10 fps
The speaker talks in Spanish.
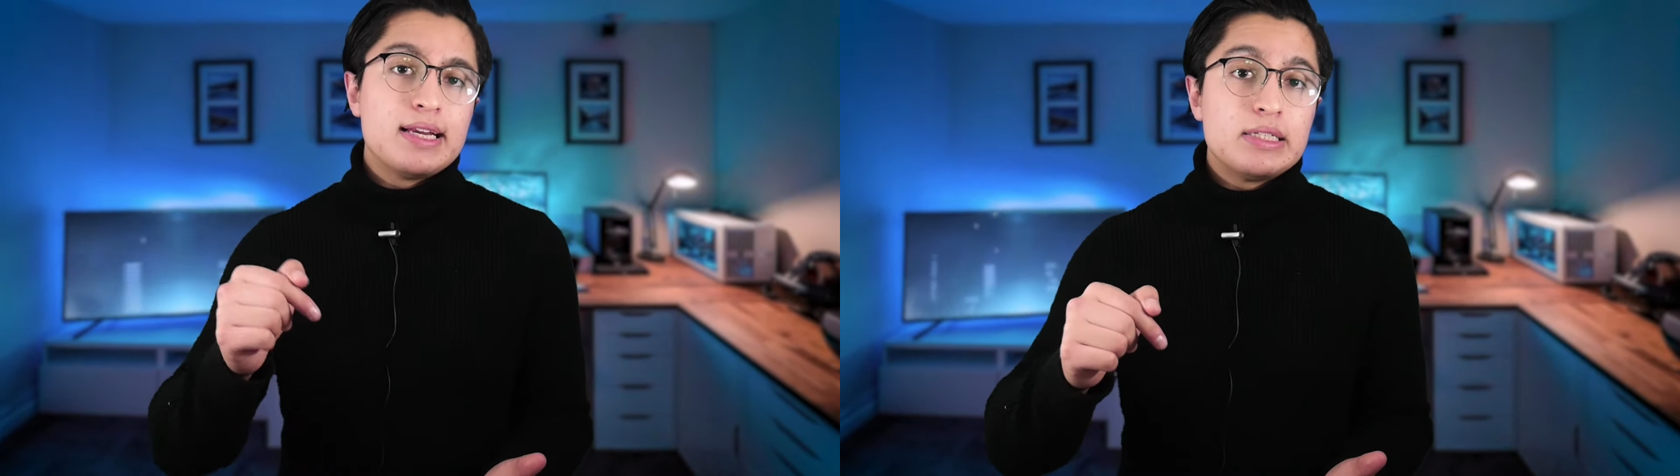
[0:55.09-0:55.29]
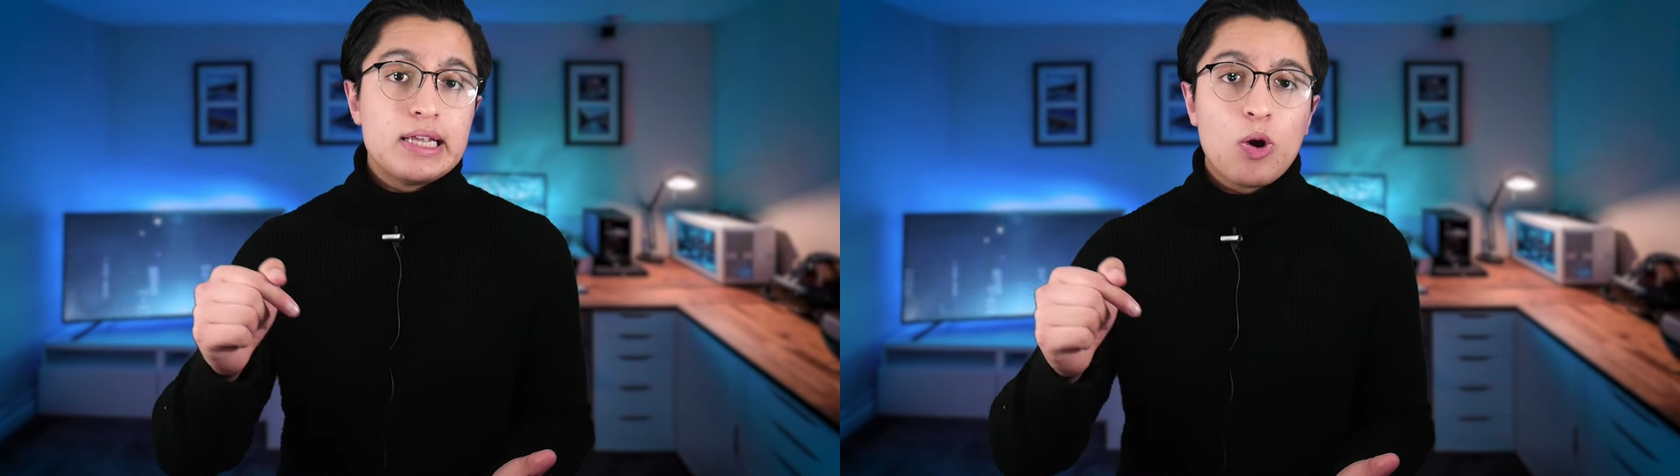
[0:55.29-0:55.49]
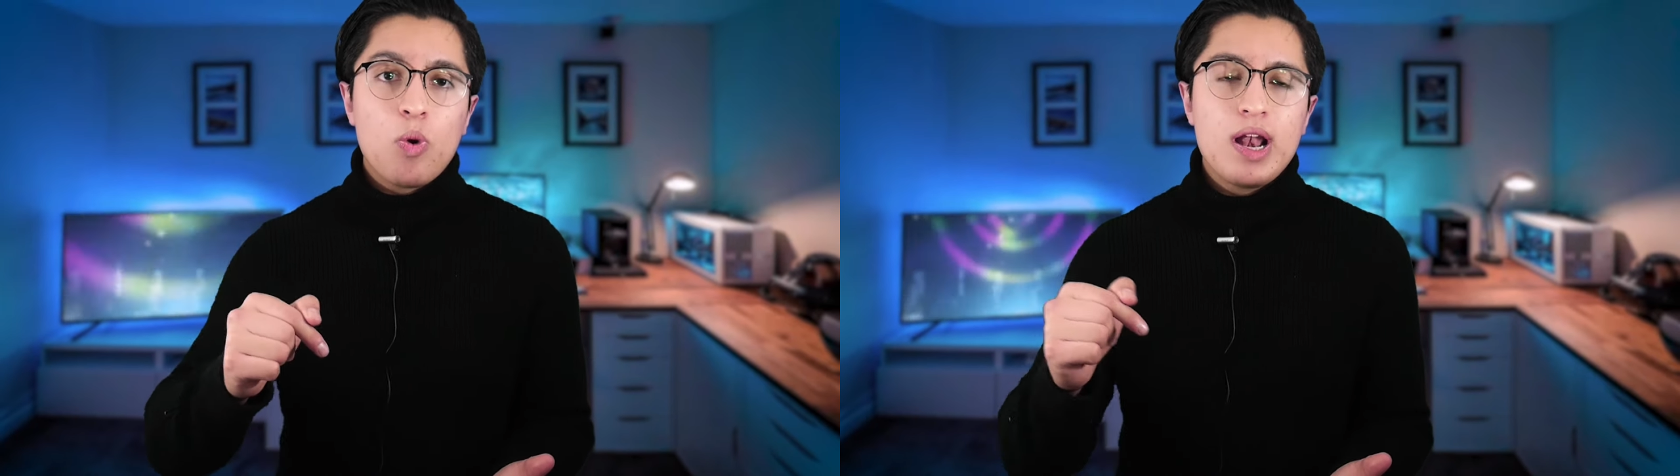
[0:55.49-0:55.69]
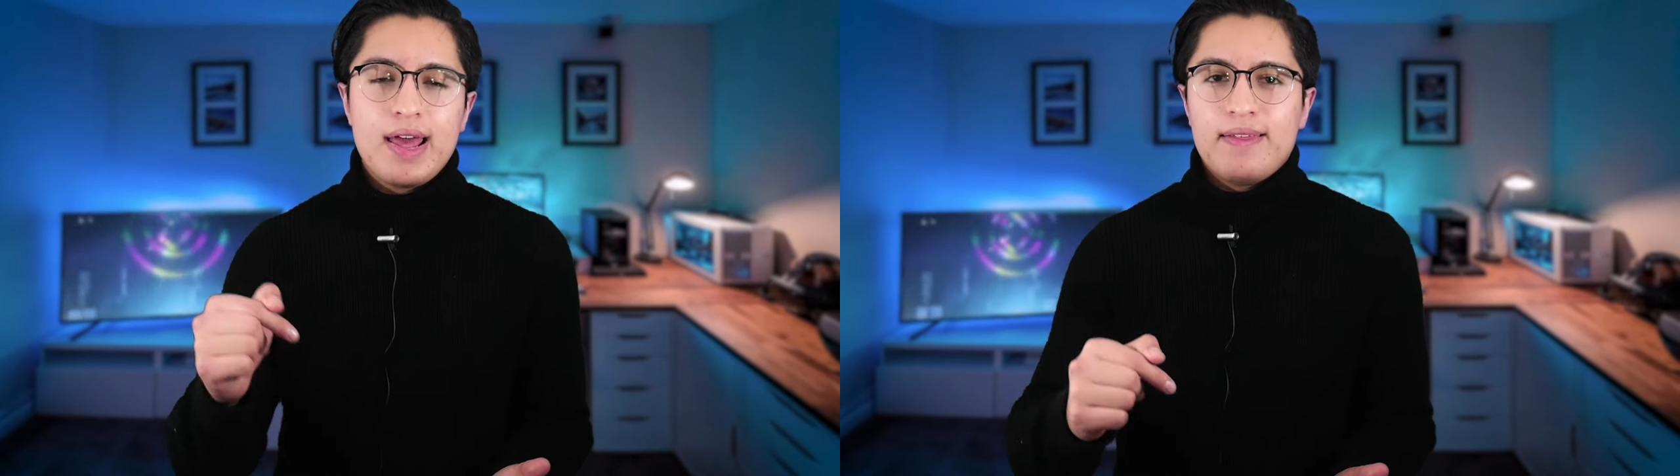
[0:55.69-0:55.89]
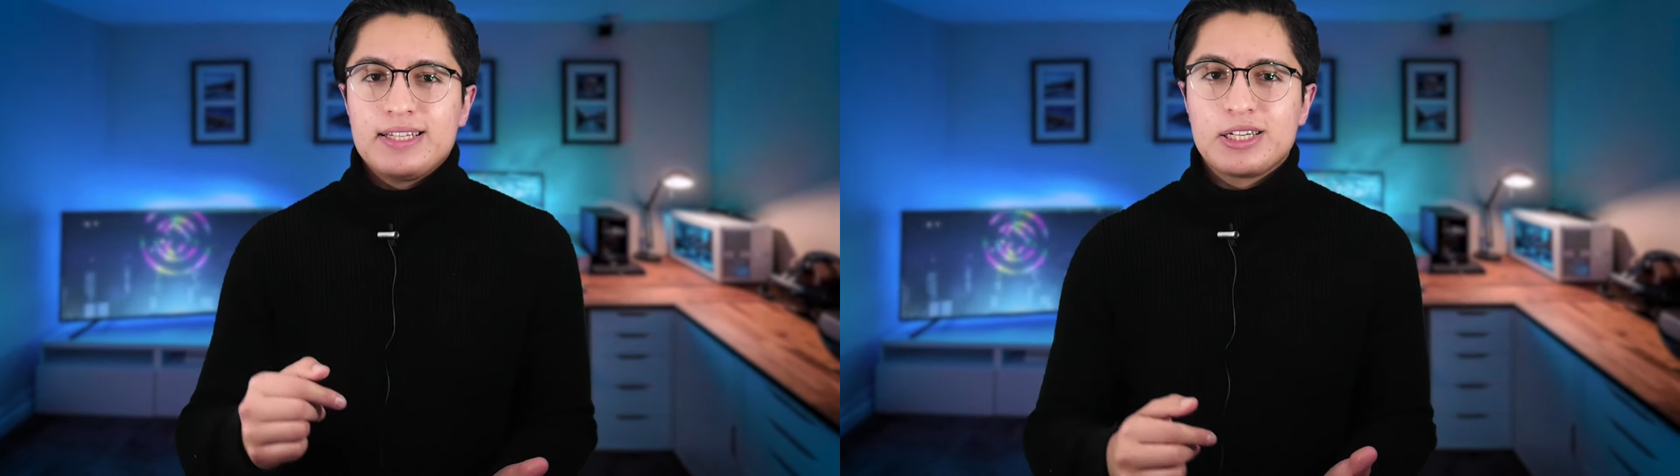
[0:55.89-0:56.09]
les dejo en
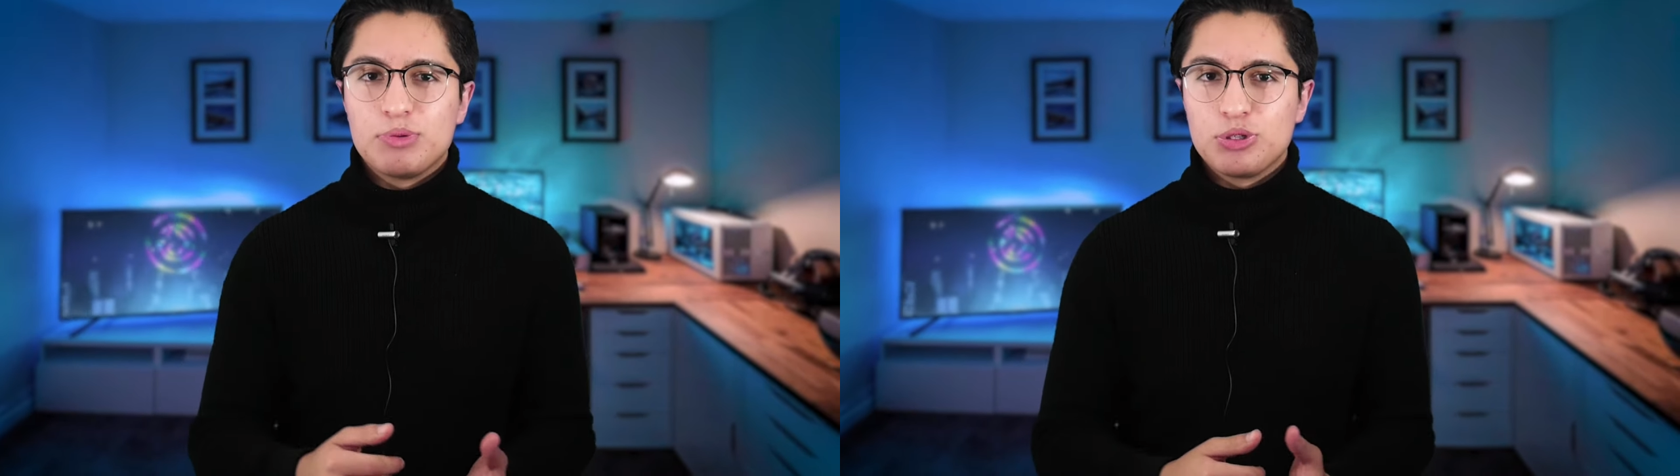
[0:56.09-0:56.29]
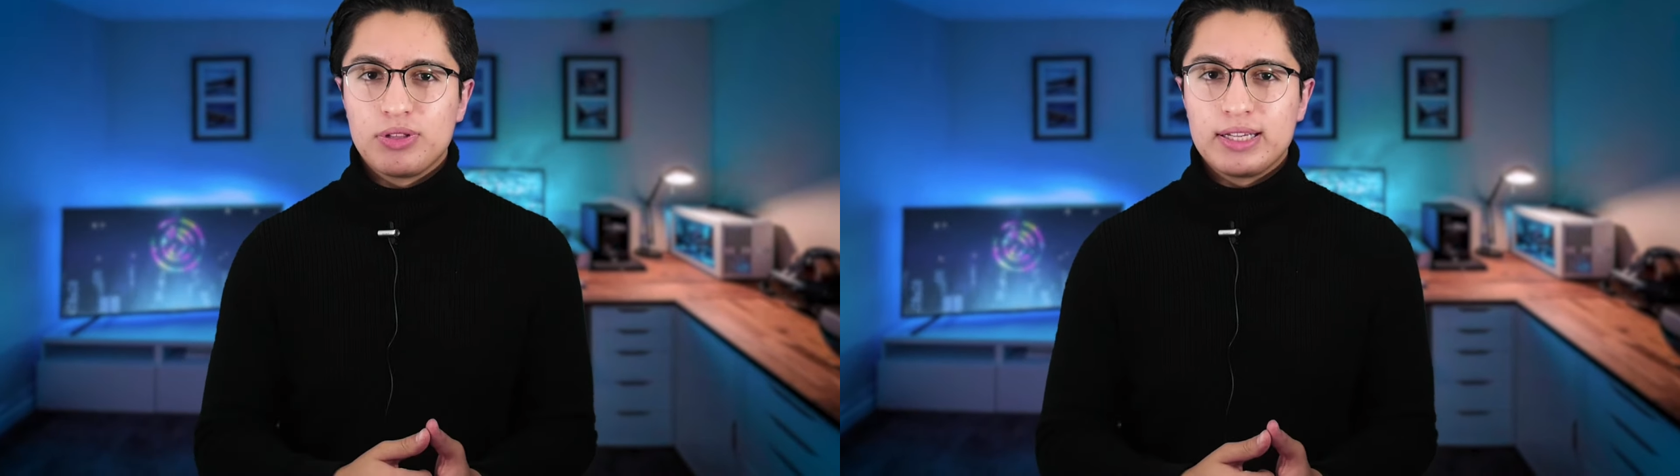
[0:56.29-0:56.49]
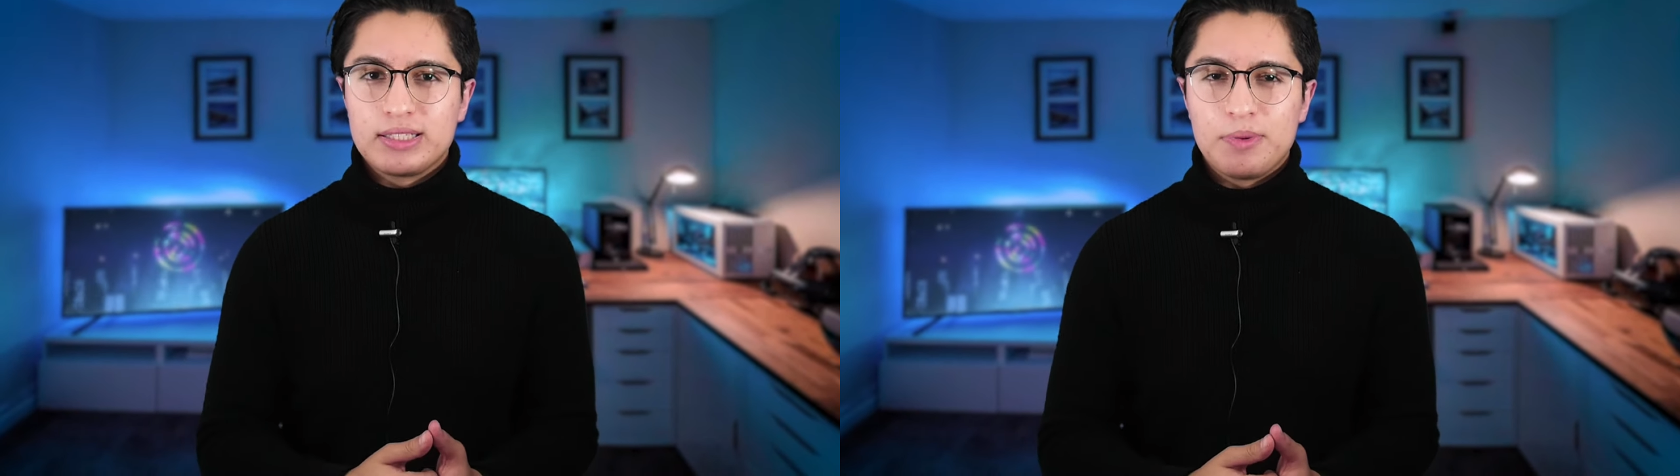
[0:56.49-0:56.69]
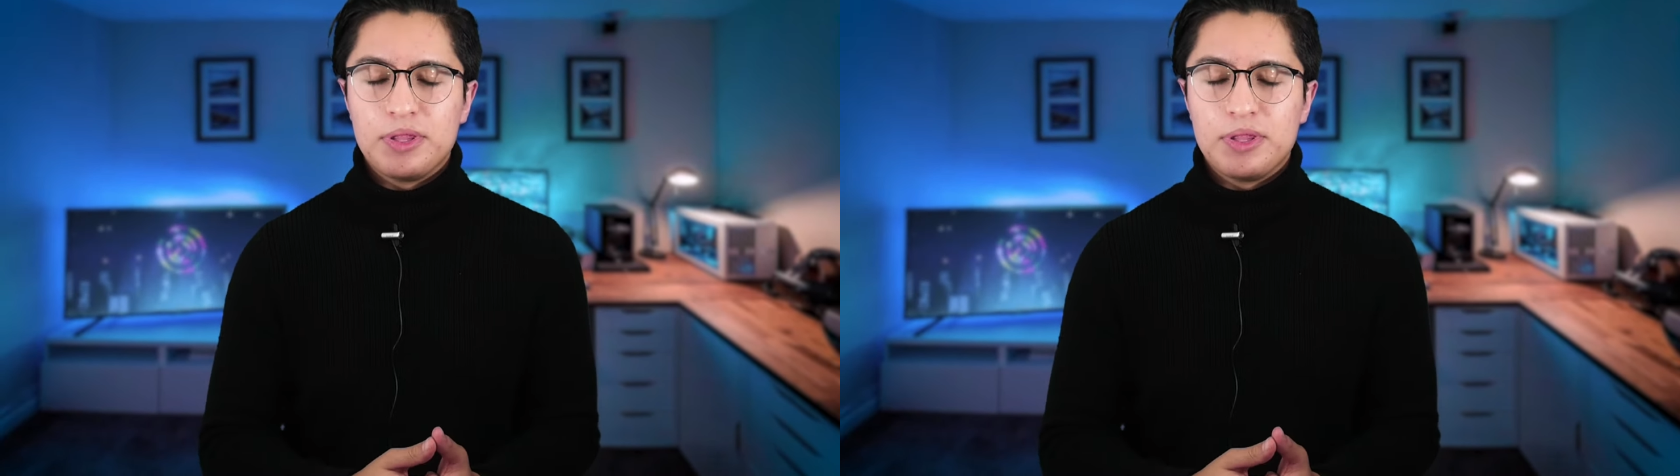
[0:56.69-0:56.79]
la descripción de este